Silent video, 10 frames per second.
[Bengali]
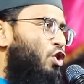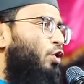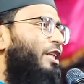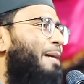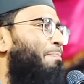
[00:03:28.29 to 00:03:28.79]

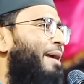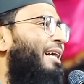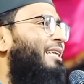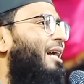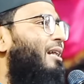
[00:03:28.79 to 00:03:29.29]
যদি
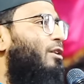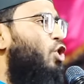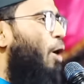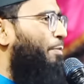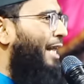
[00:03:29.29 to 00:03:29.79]
মেয়েটার
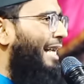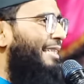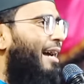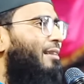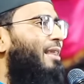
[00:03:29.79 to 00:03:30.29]
সব
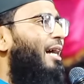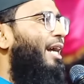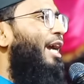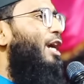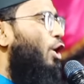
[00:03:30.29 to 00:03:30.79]
ঠিকঠাক থাকে